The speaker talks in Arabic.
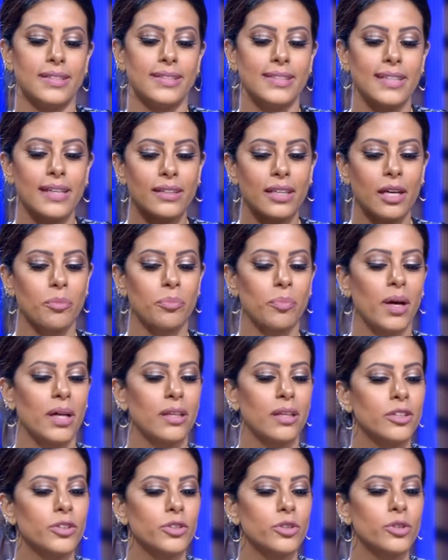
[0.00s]
السيت اب
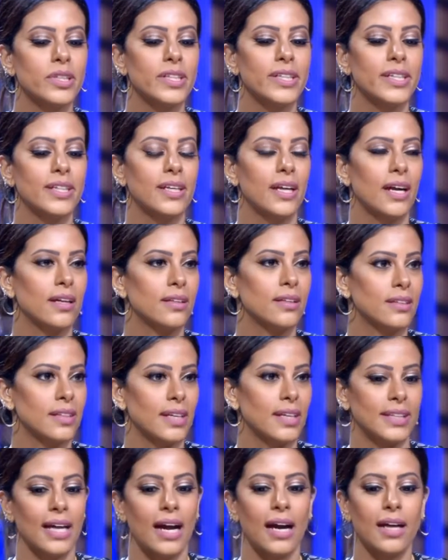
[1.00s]
مال الجولري كان
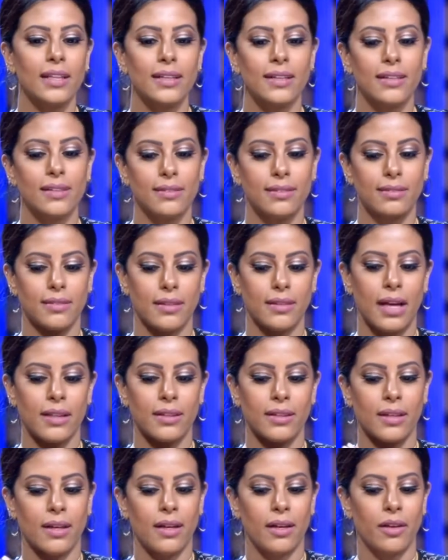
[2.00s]
يعني انا كنت
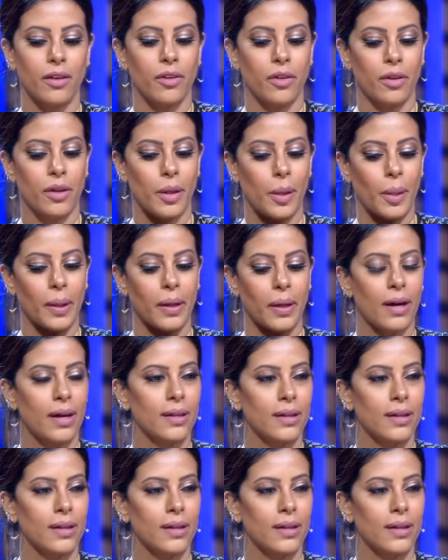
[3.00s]
انا آه،